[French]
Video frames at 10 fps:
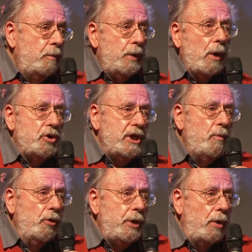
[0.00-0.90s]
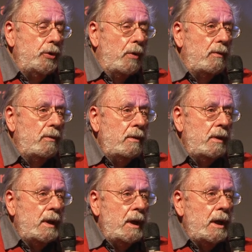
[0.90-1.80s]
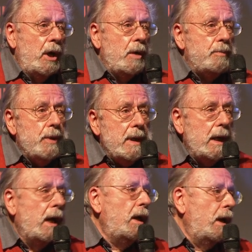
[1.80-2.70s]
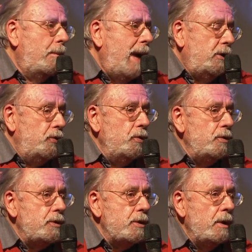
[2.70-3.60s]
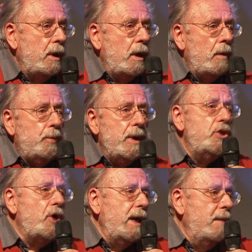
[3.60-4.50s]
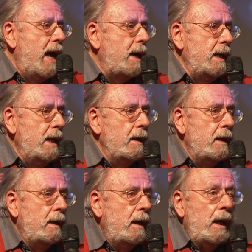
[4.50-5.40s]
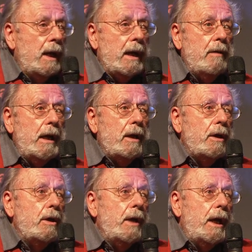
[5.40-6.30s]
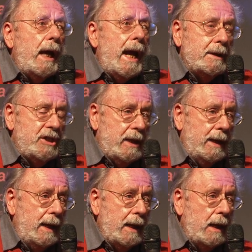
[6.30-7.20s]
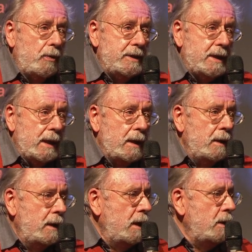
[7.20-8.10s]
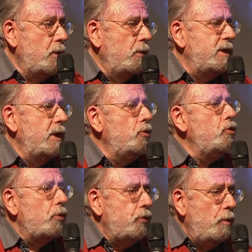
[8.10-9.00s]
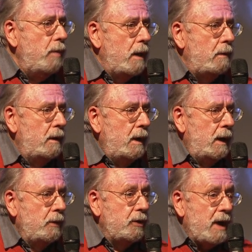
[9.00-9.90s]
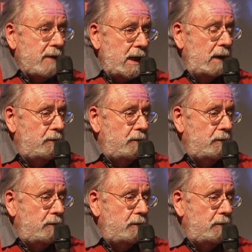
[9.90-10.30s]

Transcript: puis Roger Montandon, puis Balthus, puis Jean Lemarie, et Ernst Sedeguer aussi. Donc c'est toujours troublant de travailler,